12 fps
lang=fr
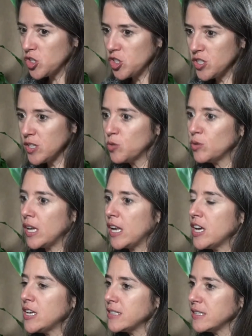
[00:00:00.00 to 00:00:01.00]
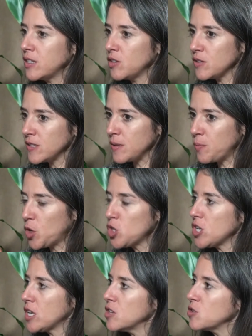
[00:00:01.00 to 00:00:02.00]
ce que je disais tout à l'heure, c'est que ces
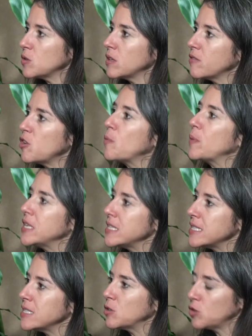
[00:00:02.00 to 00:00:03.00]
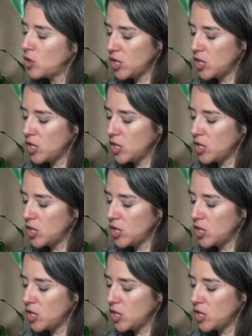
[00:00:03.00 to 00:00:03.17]
projets-là sont développés ici.